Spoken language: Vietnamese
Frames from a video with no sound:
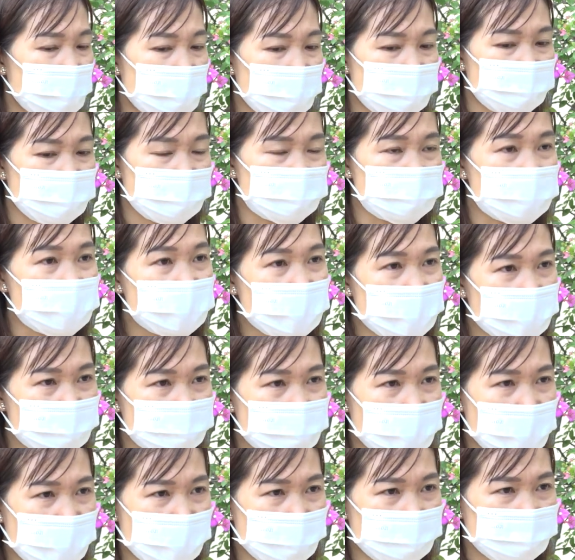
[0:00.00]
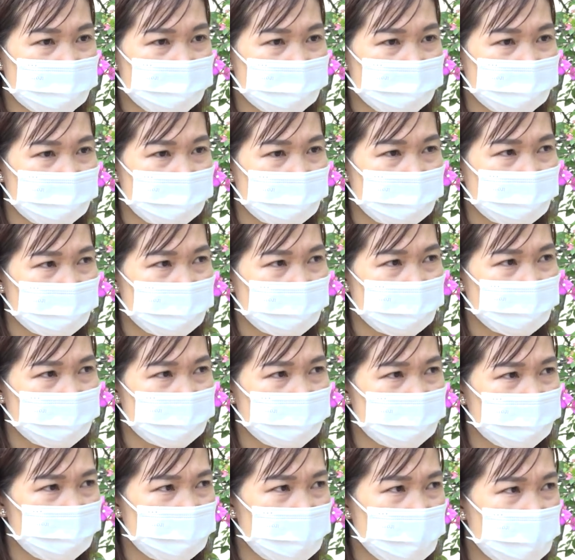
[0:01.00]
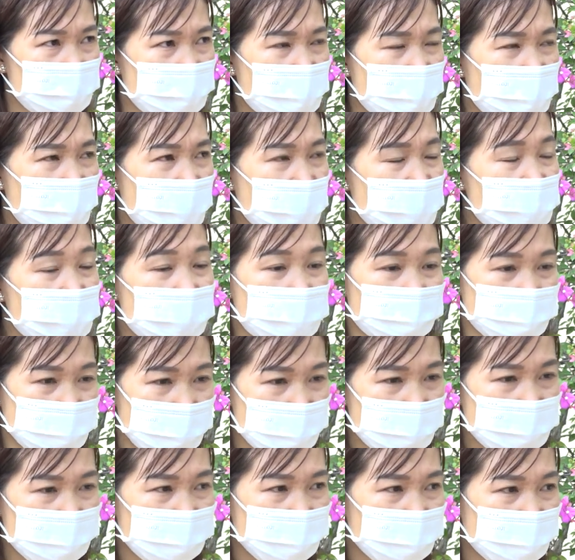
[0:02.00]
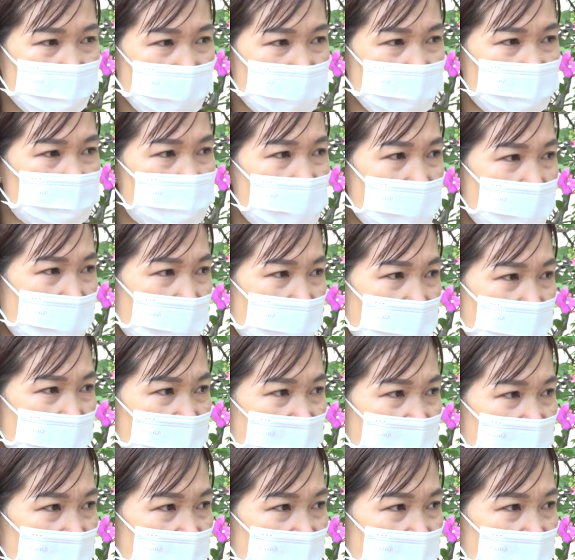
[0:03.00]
em học sinh mà có hạnh kiểm tốt và thứ ba là